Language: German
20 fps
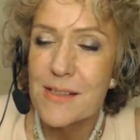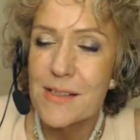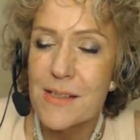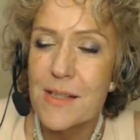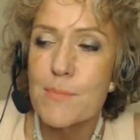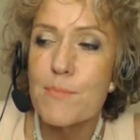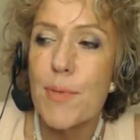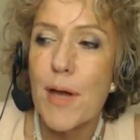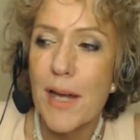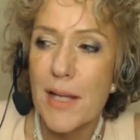
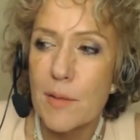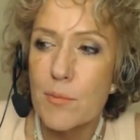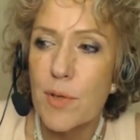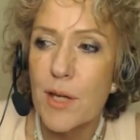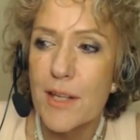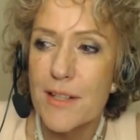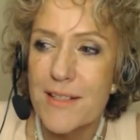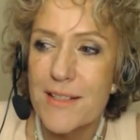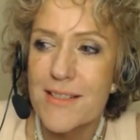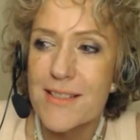die
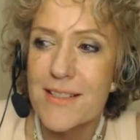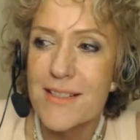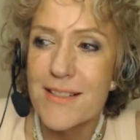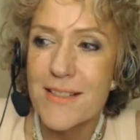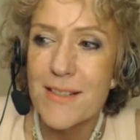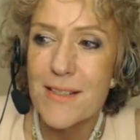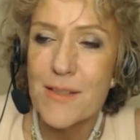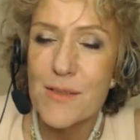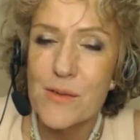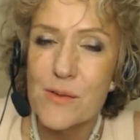bahnbrechend
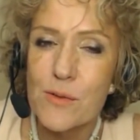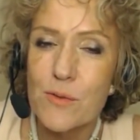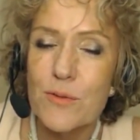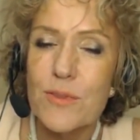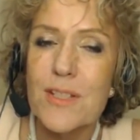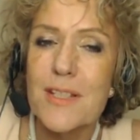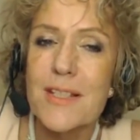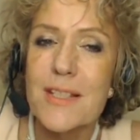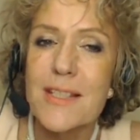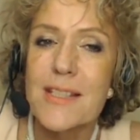ist und
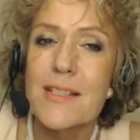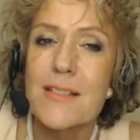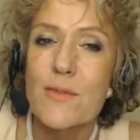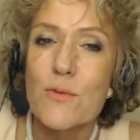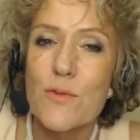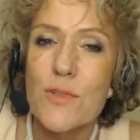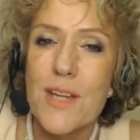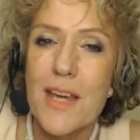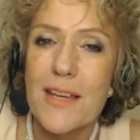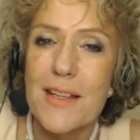das
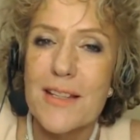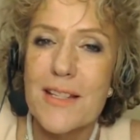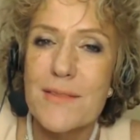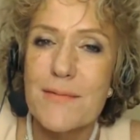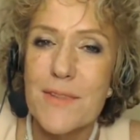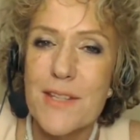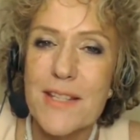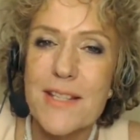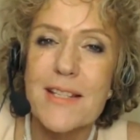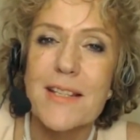
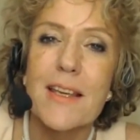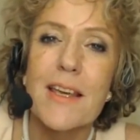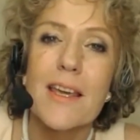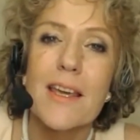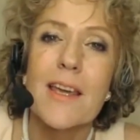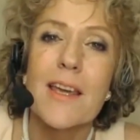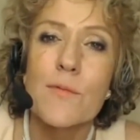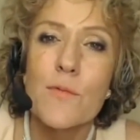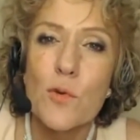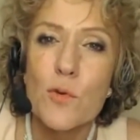Gesundheitswesen
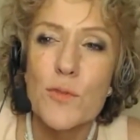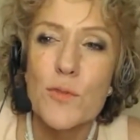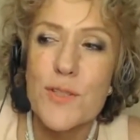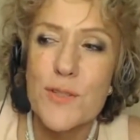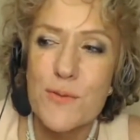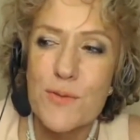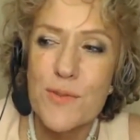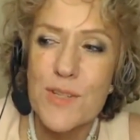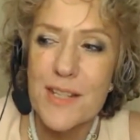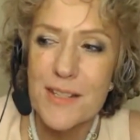
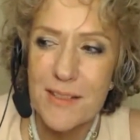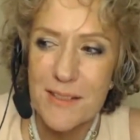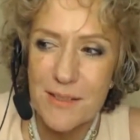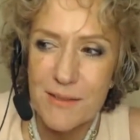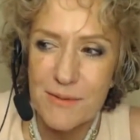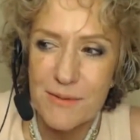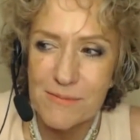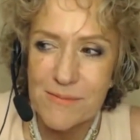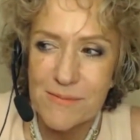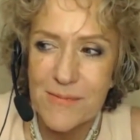revolutioniert.